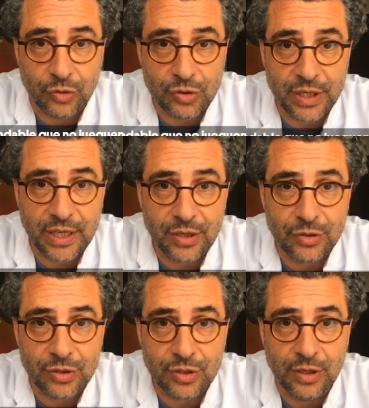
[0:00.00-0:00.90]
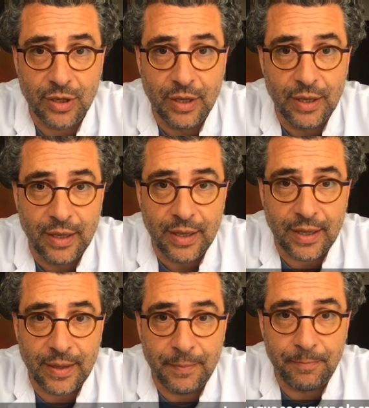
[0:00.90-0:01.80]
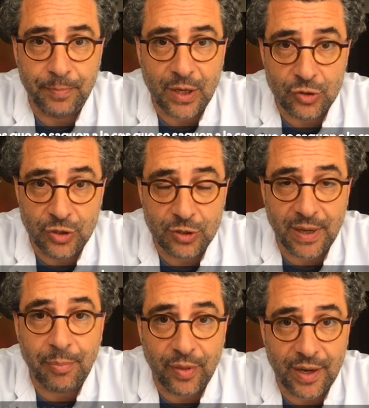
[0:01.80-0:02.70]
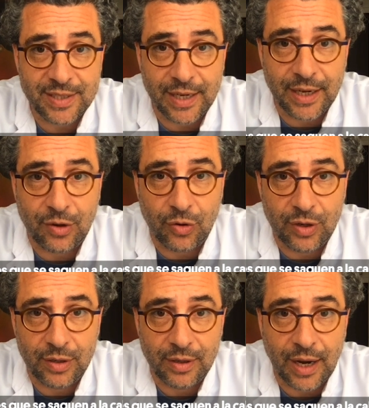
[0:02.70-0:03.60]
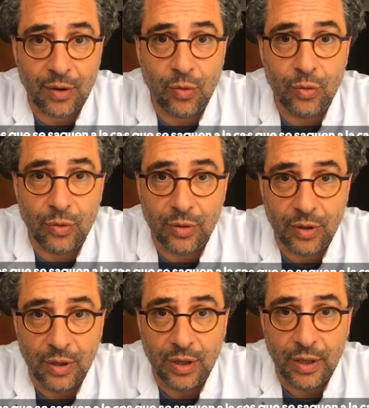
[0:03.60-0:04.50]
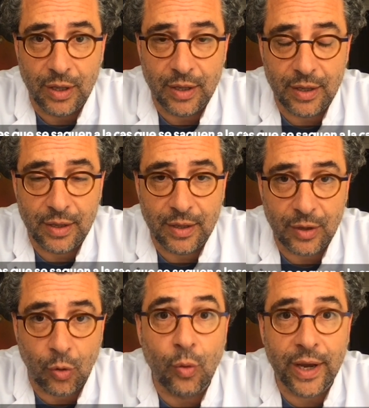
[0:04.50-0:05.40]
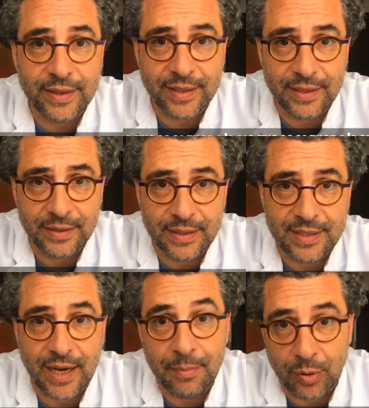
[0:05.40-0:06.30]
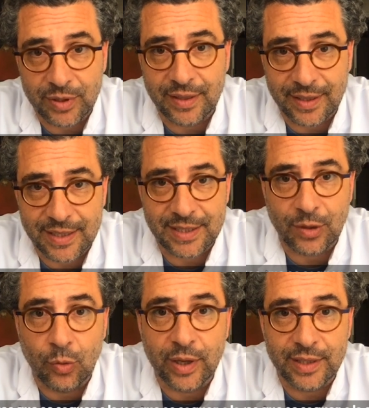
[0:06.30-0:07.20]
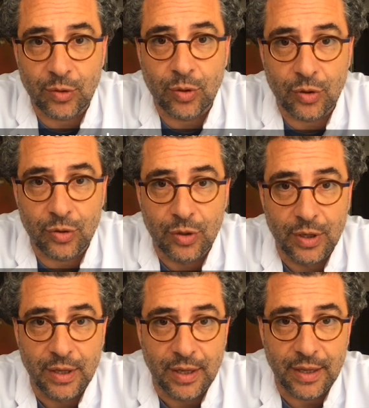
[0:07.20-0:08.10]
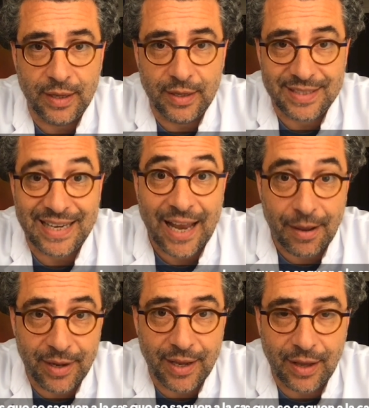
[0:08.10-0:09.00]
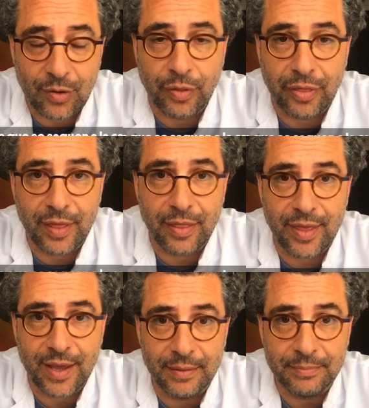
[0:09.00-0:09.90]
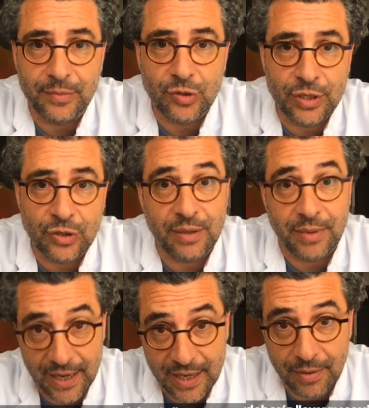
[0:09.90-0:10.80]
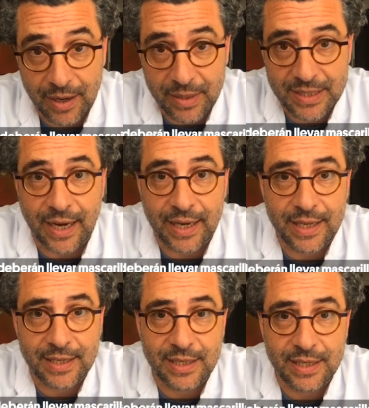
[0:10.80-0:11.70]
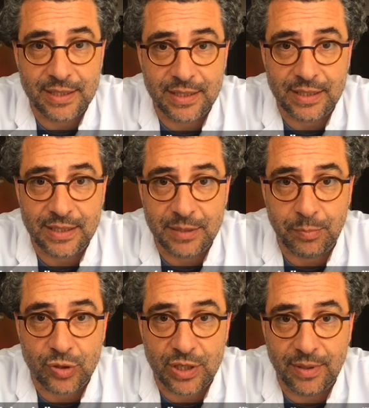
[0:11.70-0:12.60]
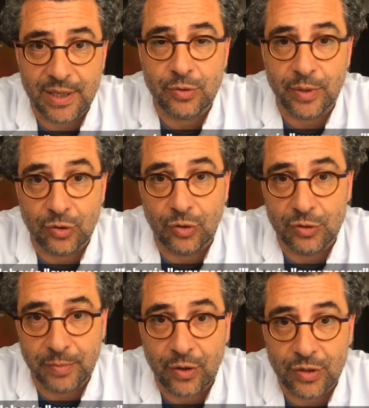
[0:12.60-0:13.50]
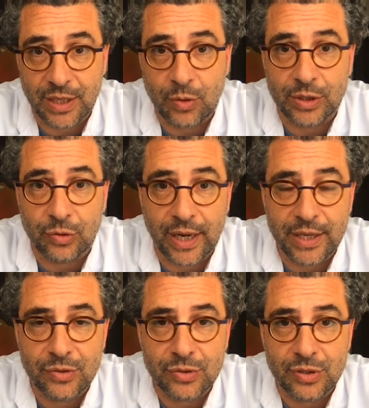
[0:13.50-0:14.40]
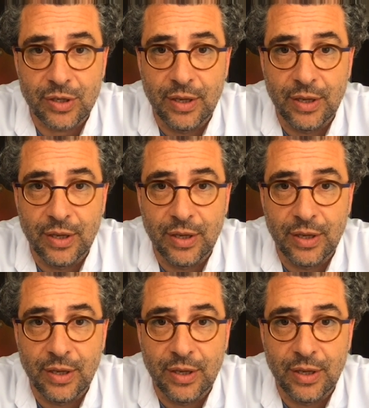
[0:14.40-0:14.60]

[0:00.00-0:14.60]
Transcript: niños. Em, los niños van a poder salir con algún eh, juguete y será importante que este juguete luego eh, se lave a conciencia. Los niños deberán llevar mascarillas si es, si es posible, sobre todo los mayores de 4 años.